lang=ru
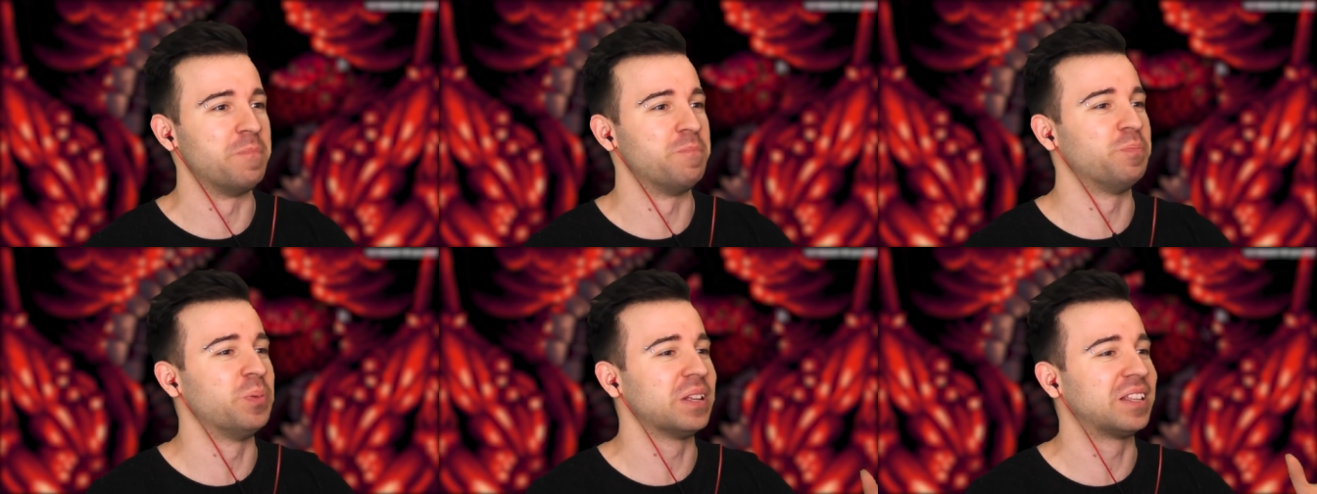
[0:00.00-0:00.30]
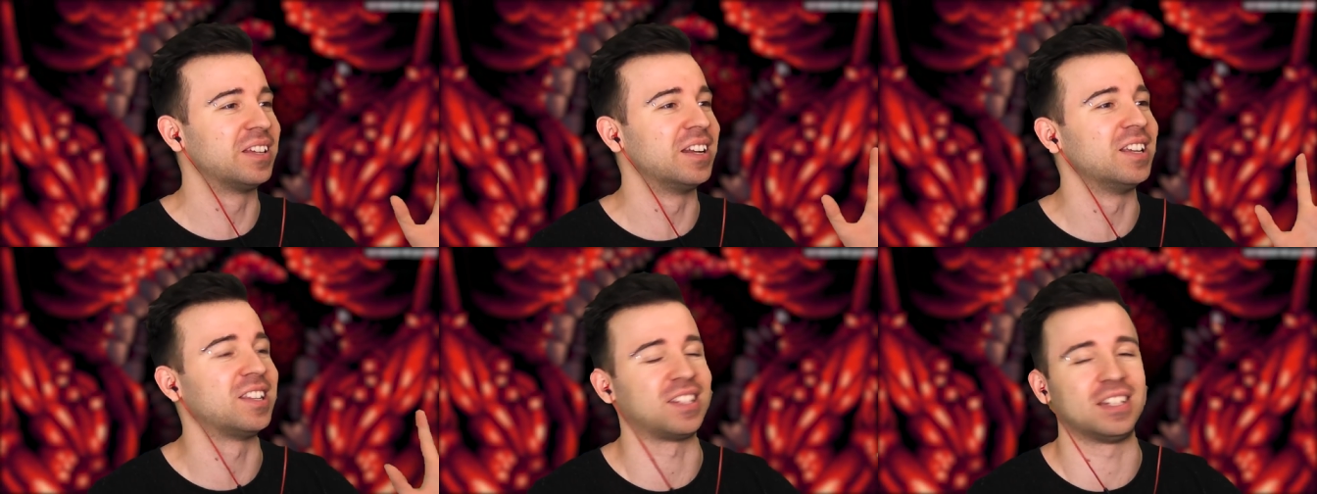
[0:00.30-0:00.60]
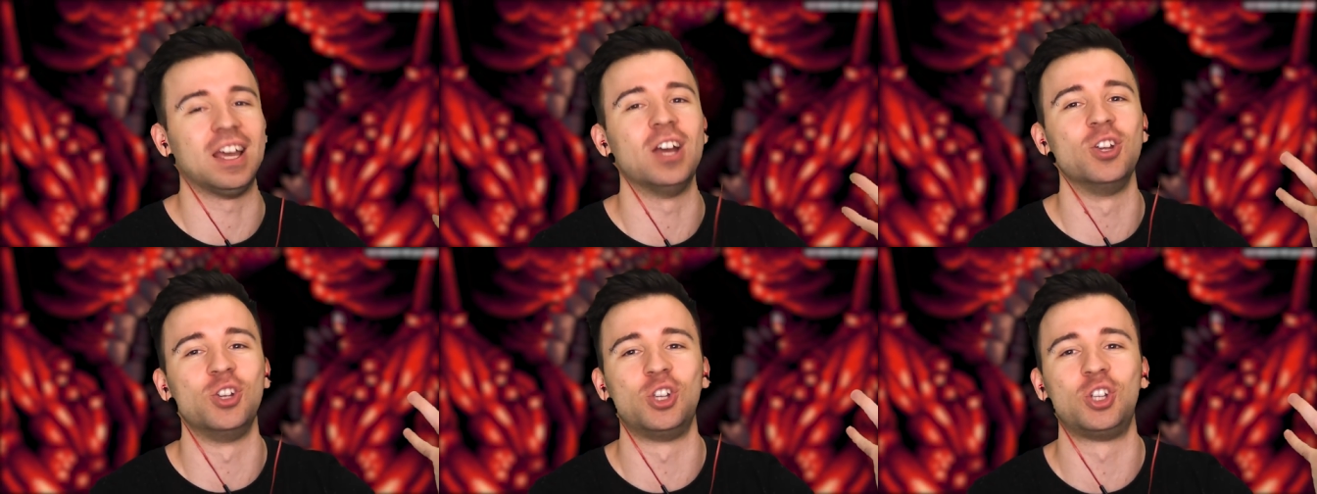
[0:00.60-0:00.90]

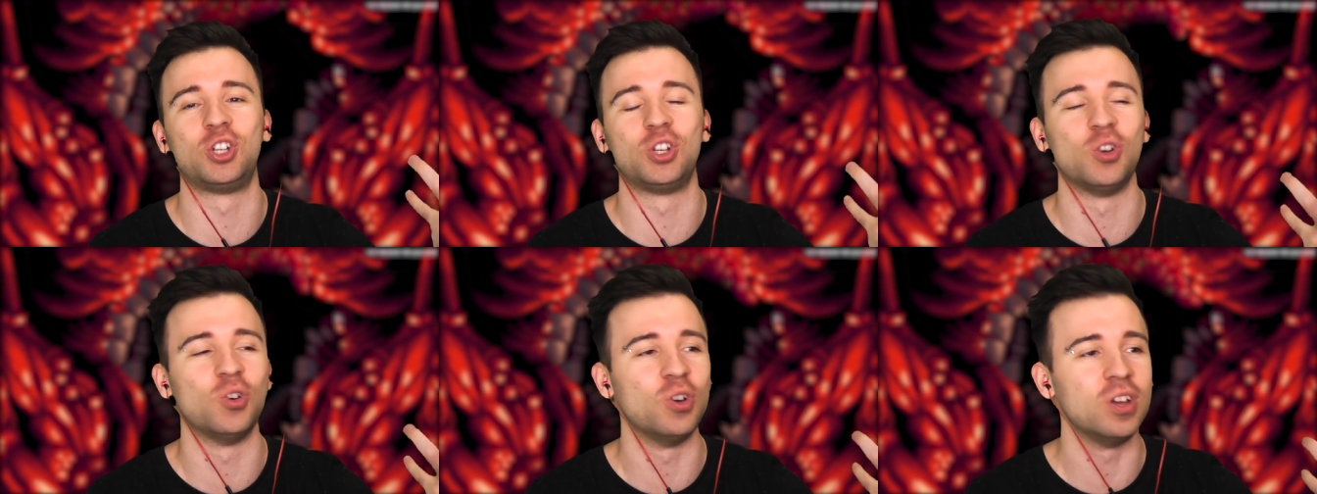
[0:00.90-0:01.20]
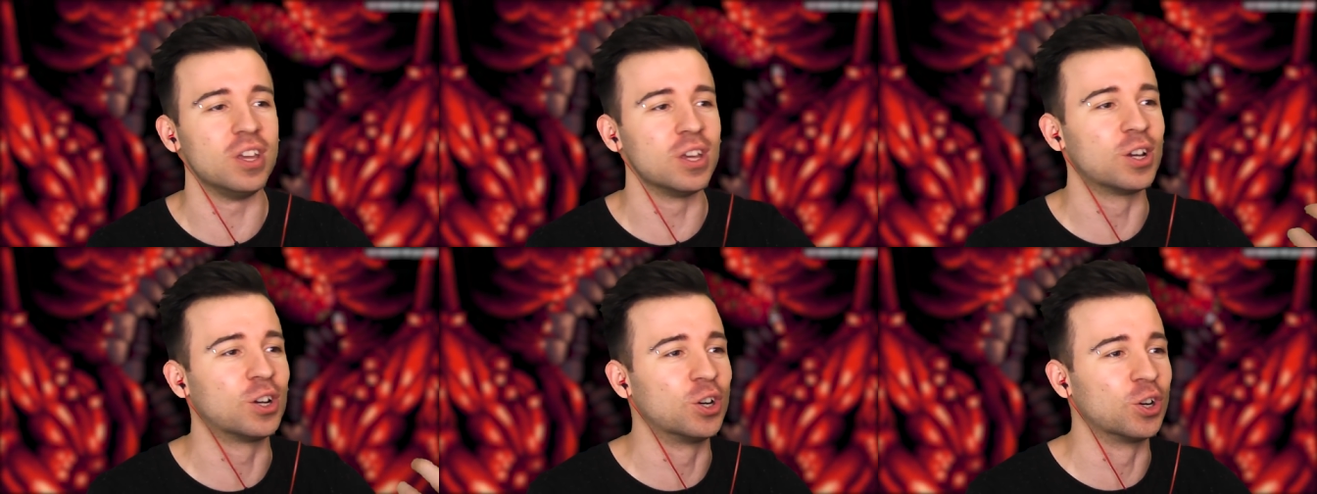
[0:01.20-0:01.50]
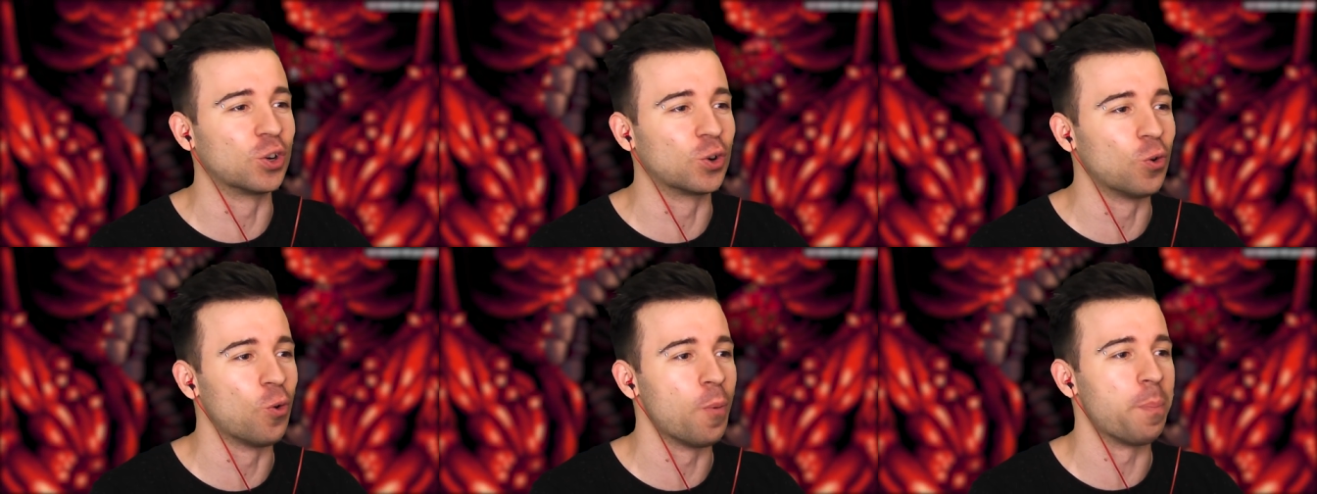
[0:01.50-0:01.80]
потрясающую
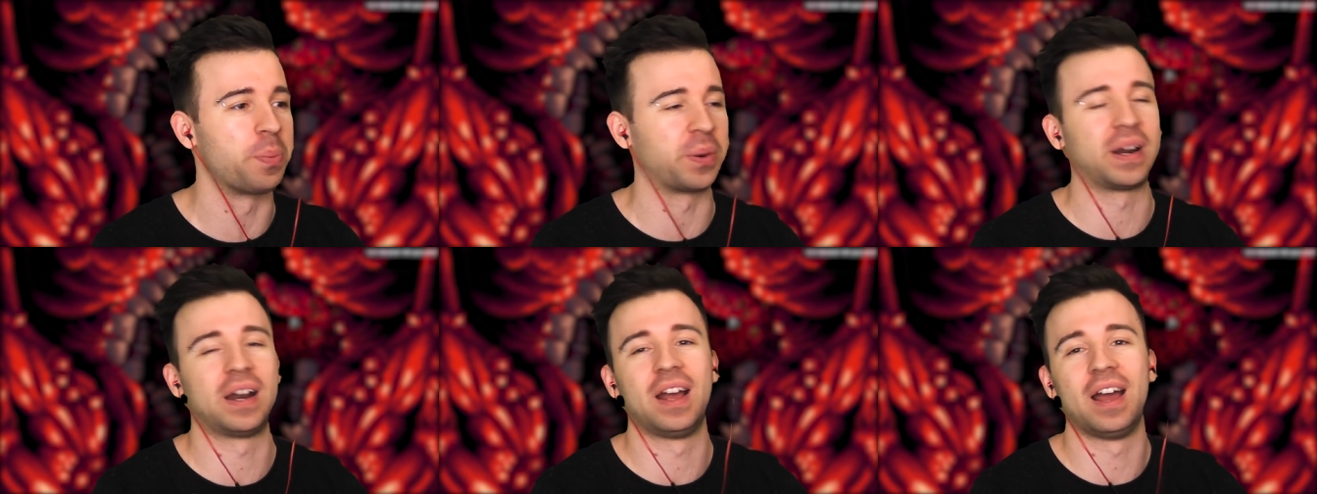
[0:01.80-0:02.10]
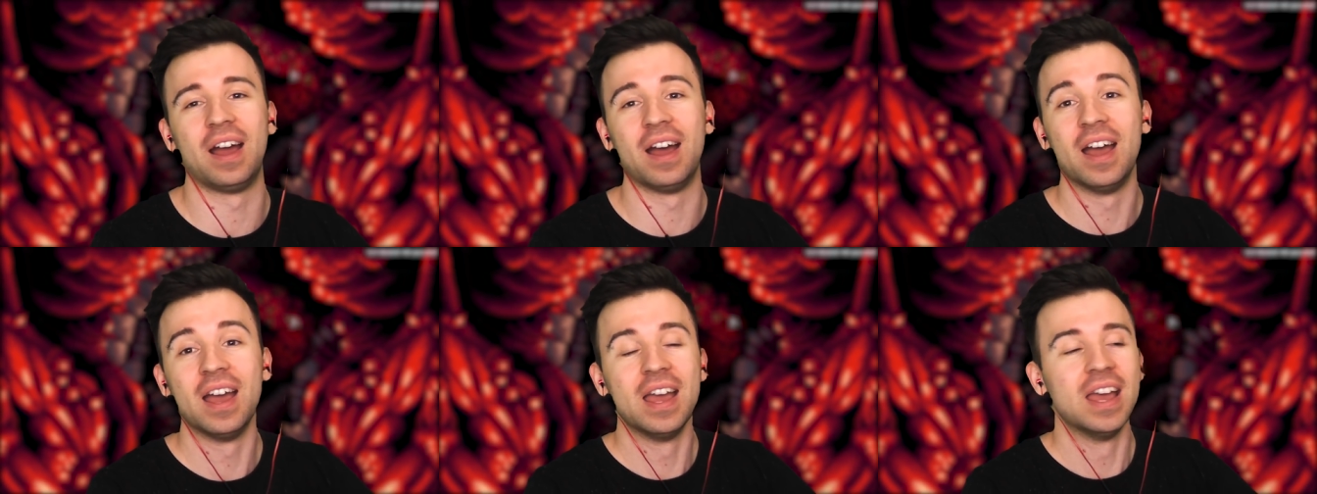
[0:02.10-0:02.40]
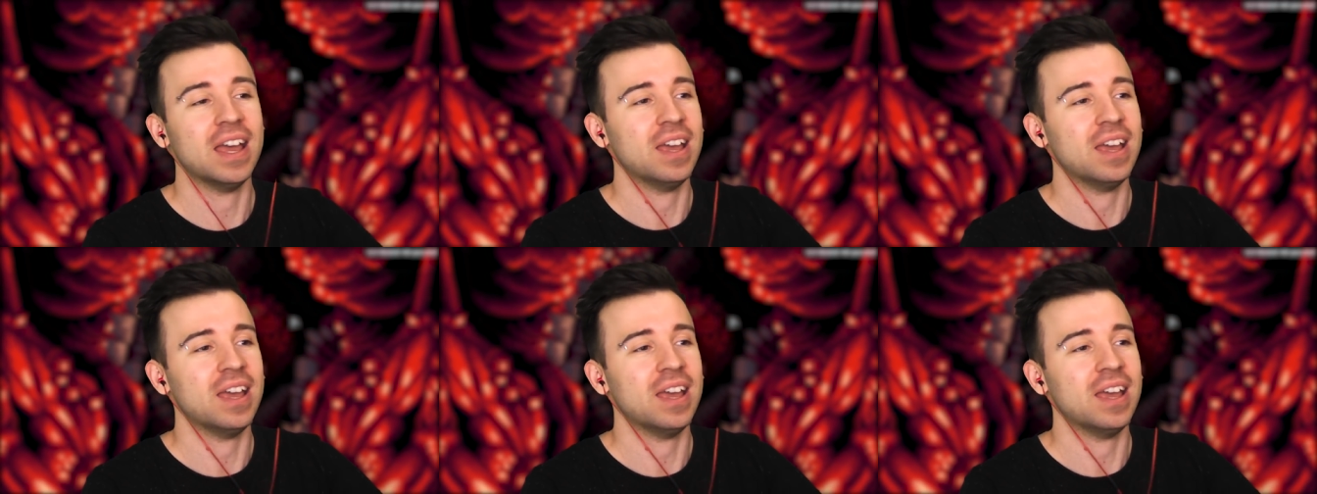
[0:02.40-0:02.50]
игру про